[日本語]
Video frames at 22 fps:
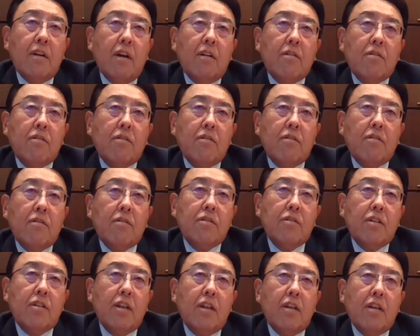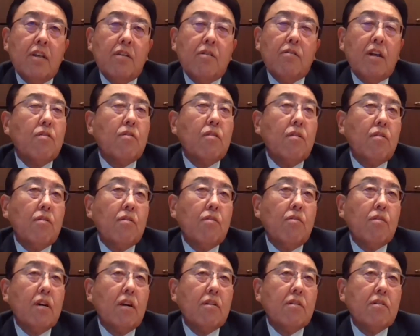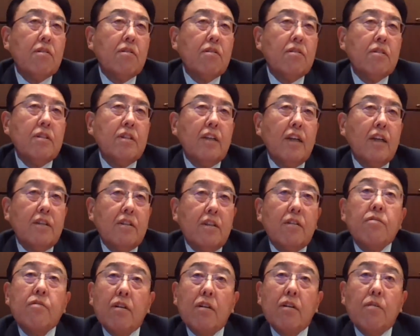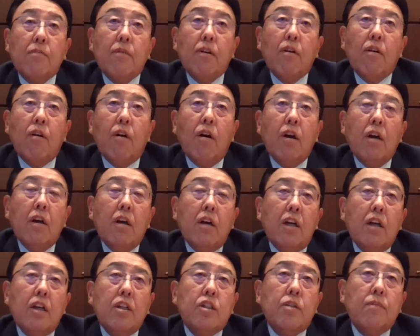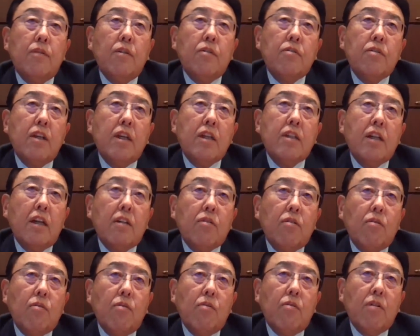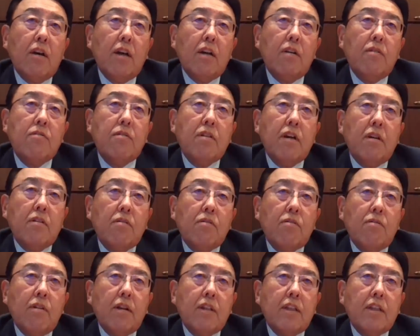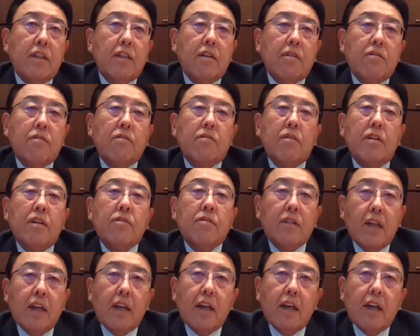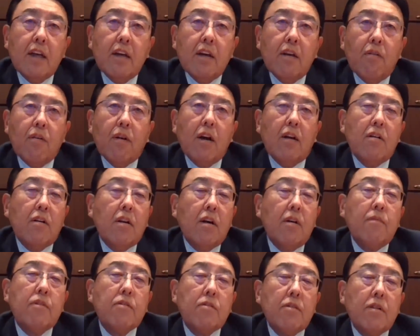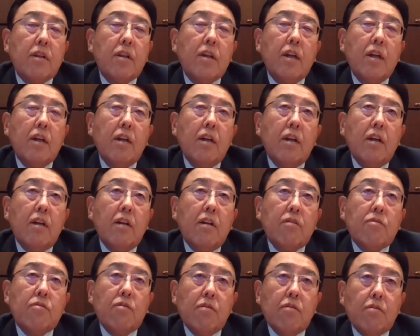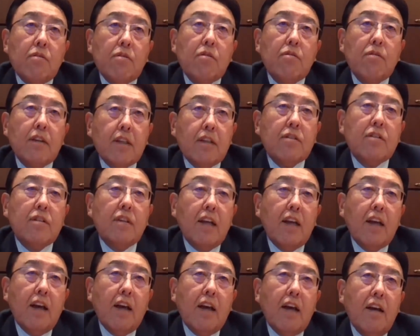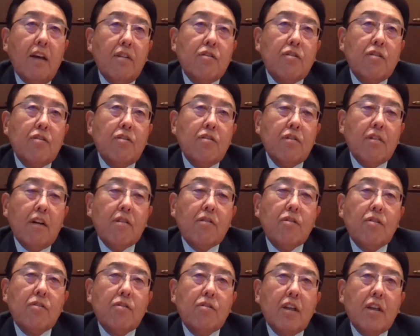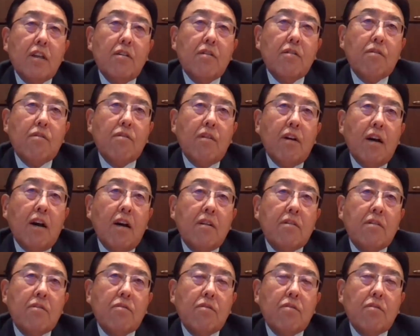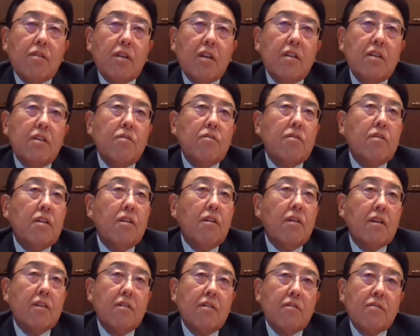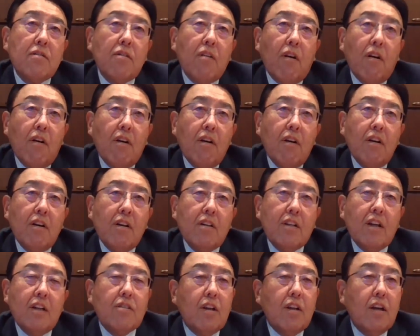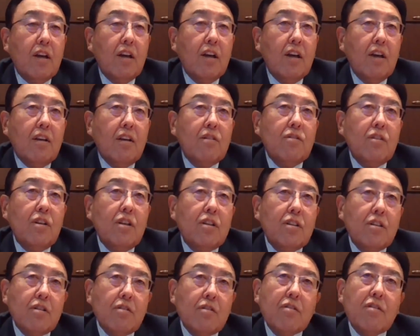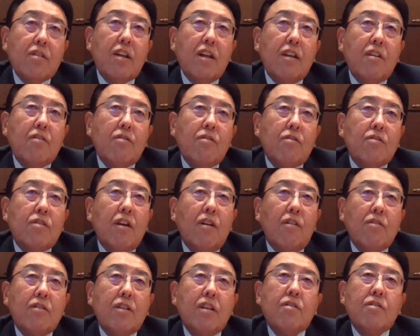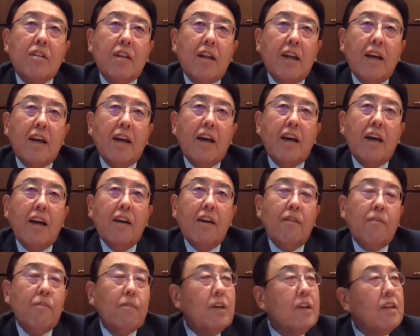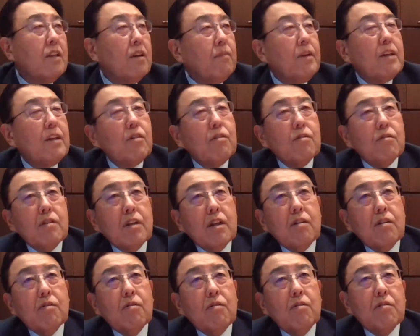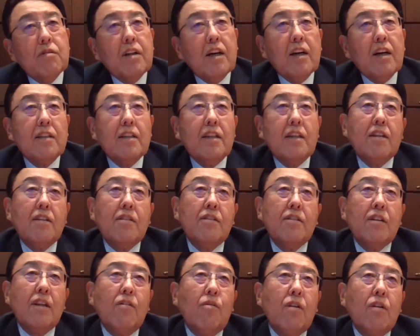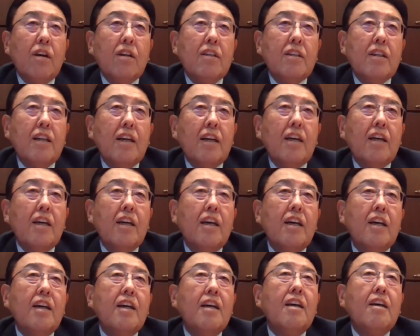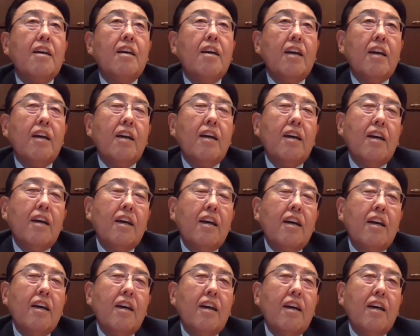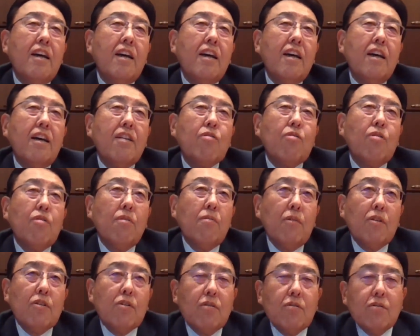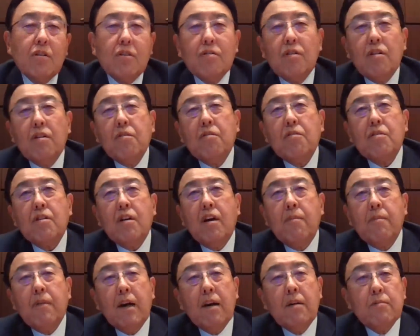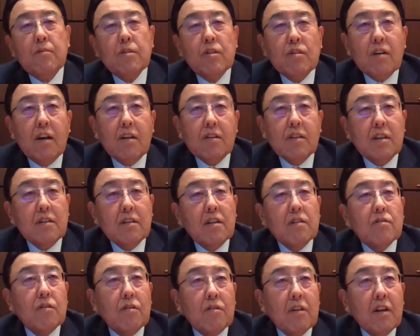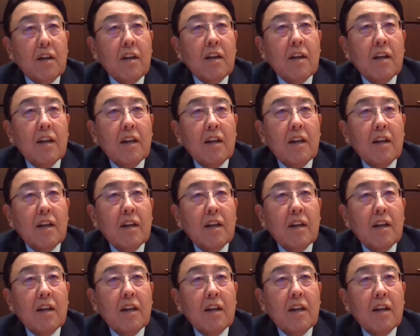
あの、ゼロだと合格しないですけども、はい、1問できたところから受かる子は出てくるんですね。他の。はいはいはい、ということはですね、ええ、数学のできる子は圧倒的に有利なわけですよ。だって、20点の差をですね、はい、みんな勉強できる子の中でですね、他で、えー、取り戻すっていうことは、まあ難しいですよね。